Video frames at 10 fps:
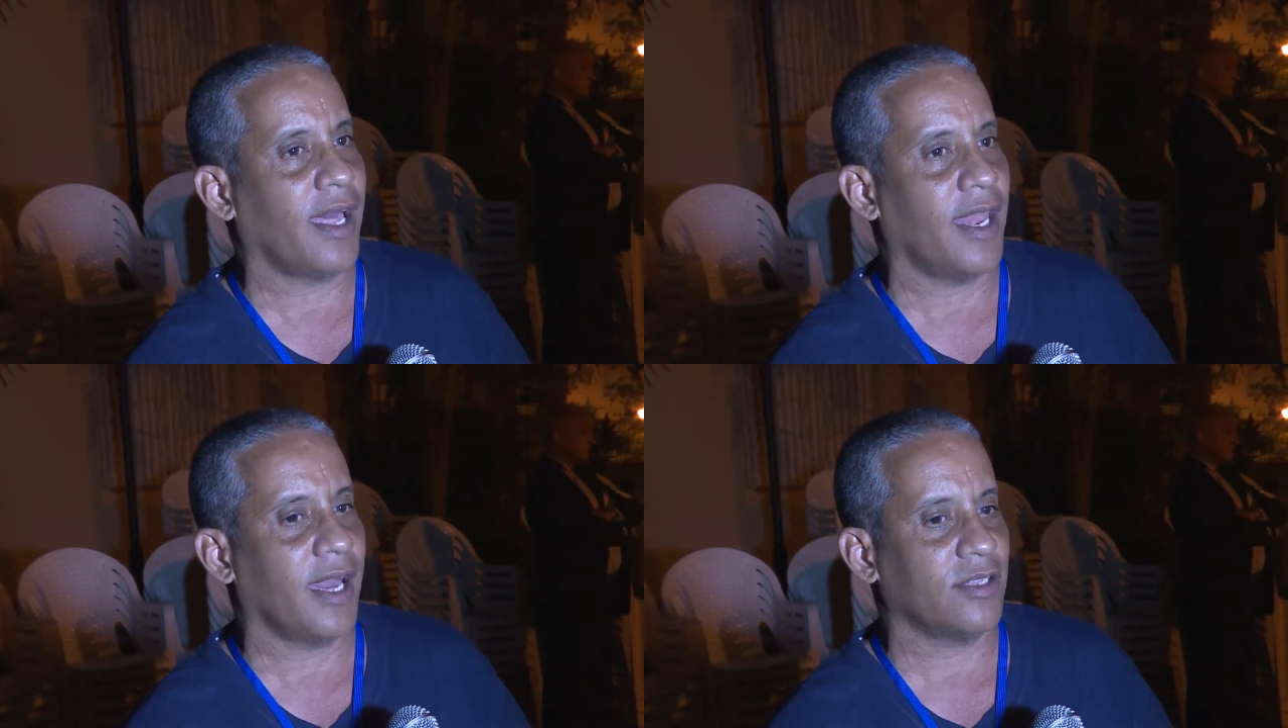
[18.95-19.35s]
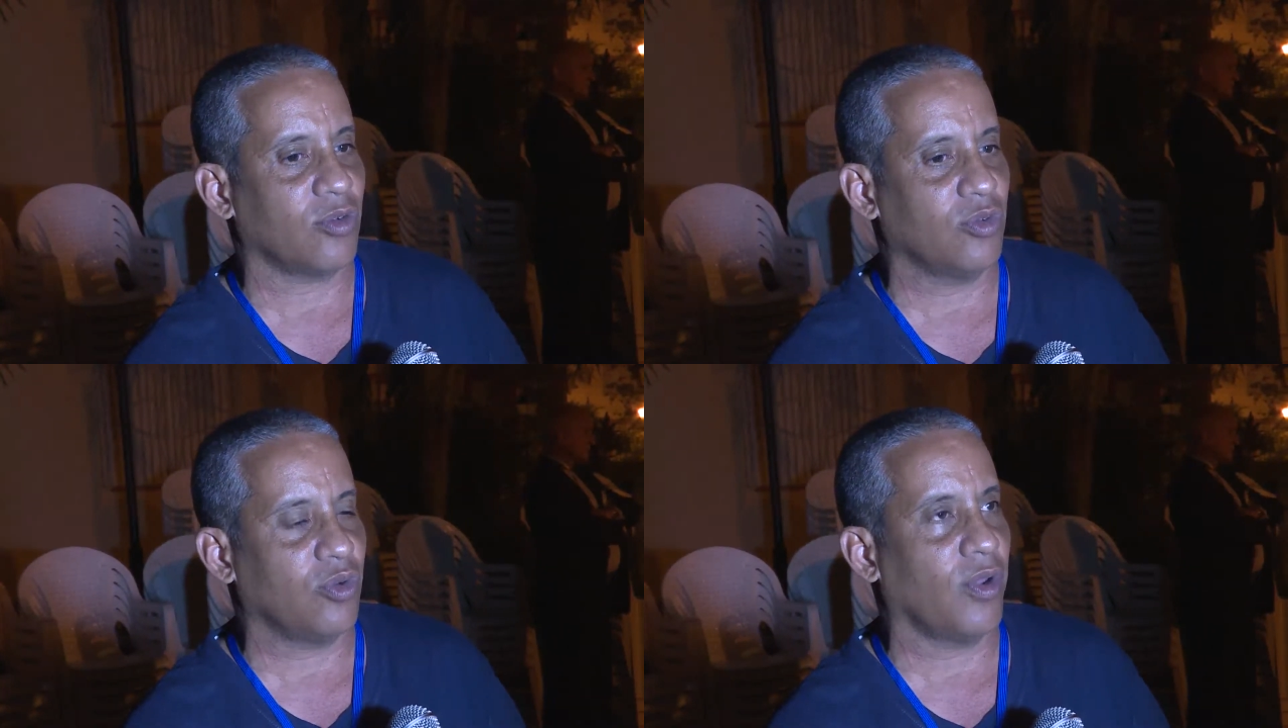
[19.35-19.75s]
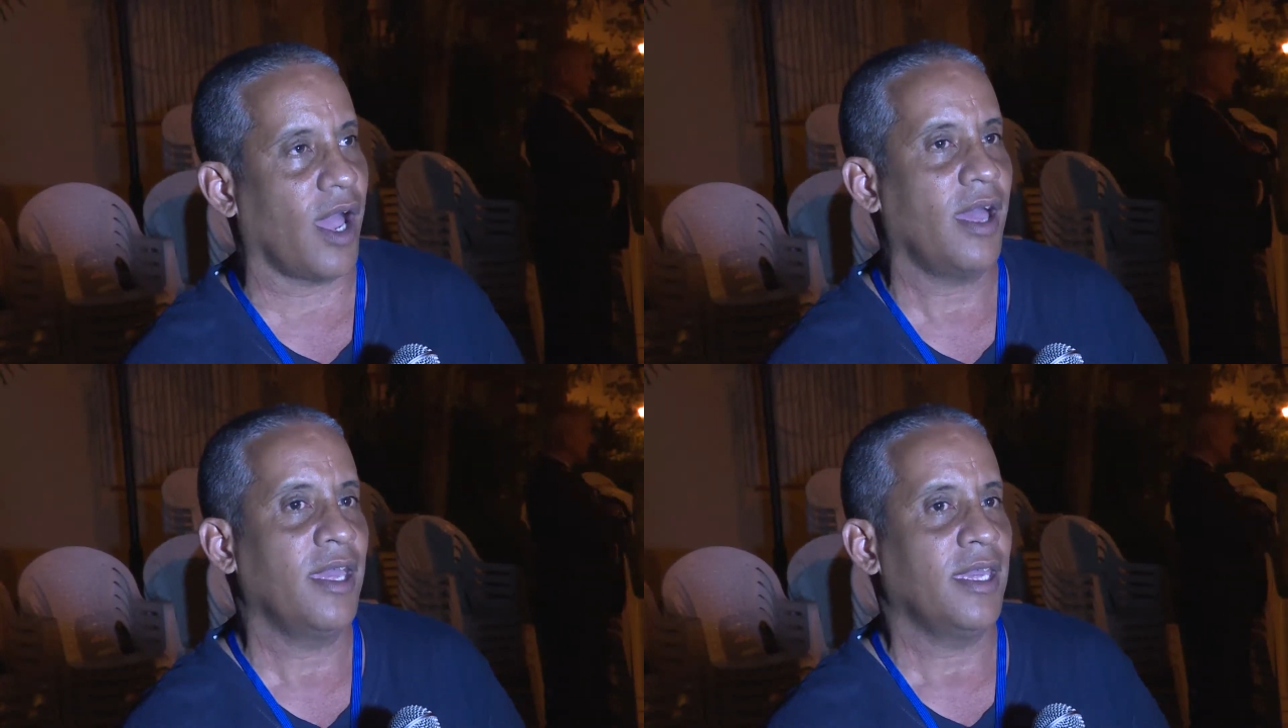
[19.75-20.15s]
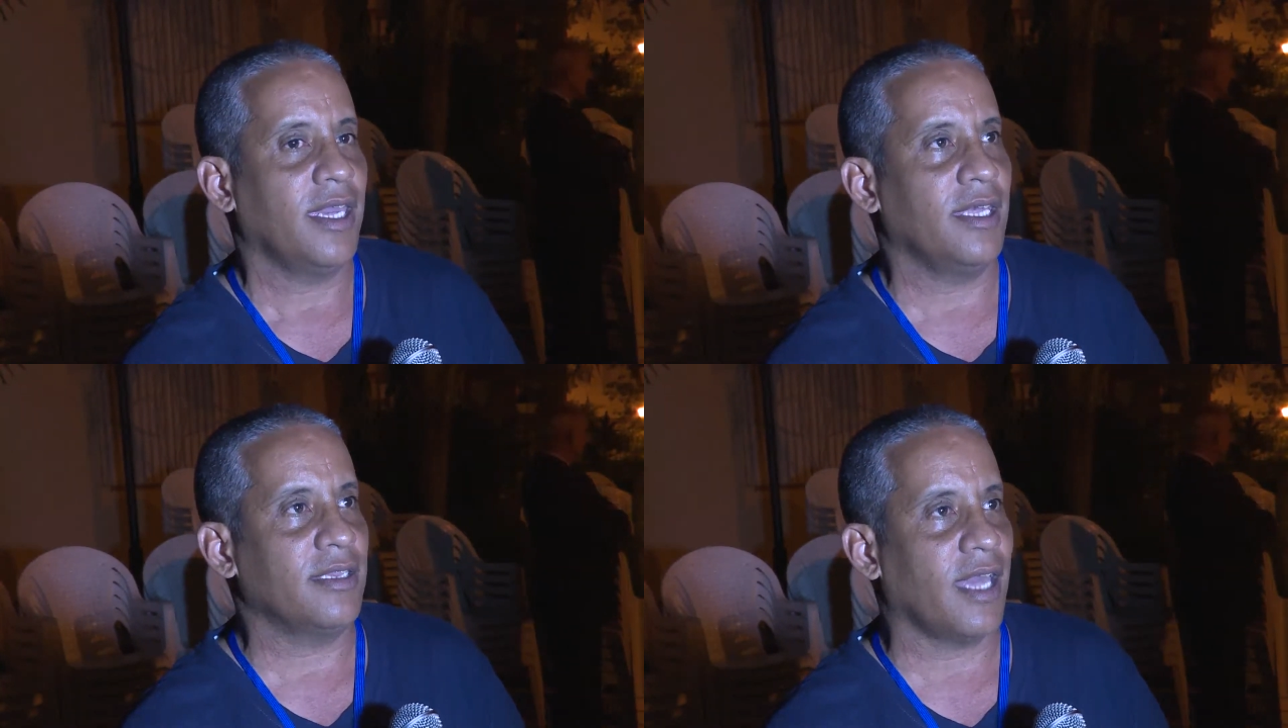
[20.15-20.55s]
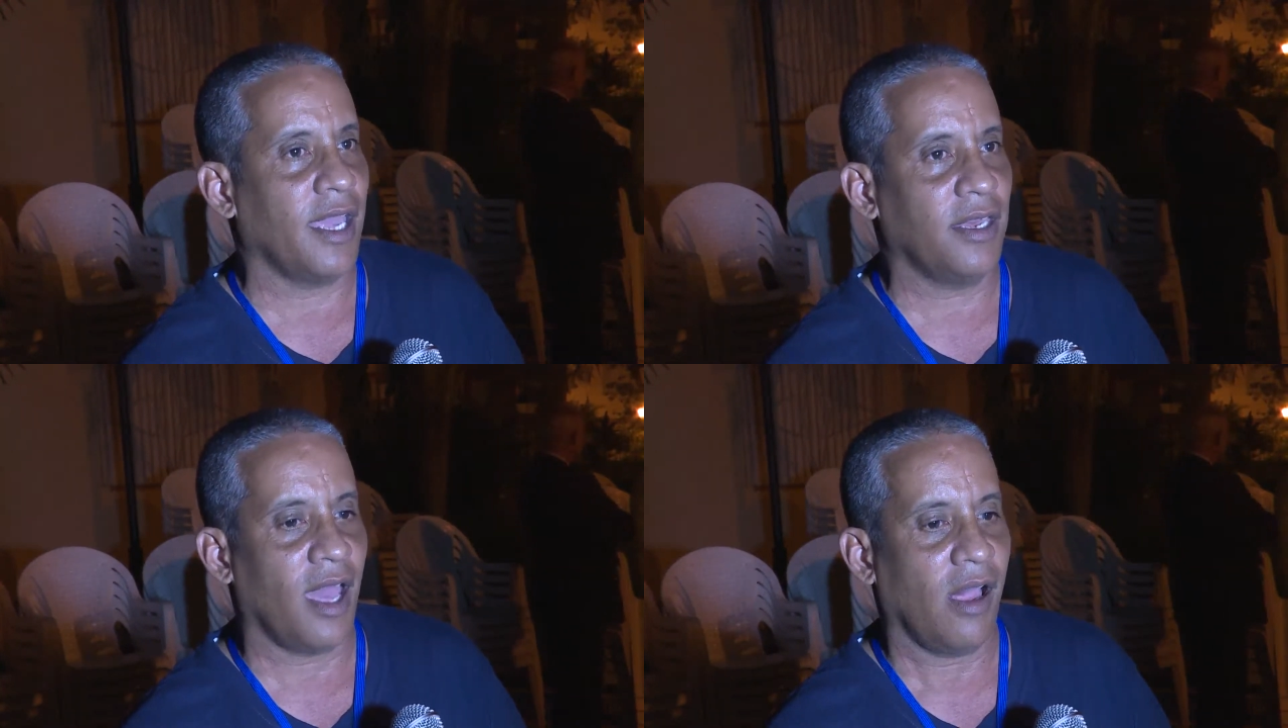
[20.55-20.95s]
las la estructuras
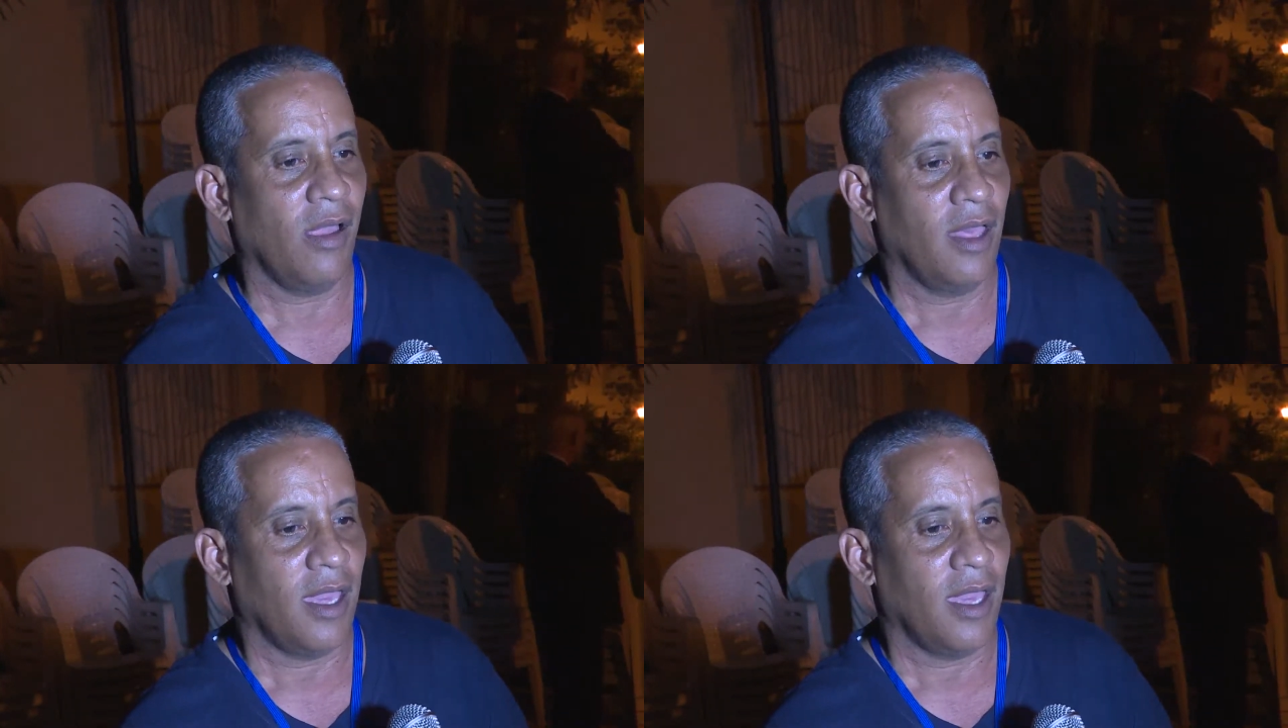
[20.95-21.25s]
internas,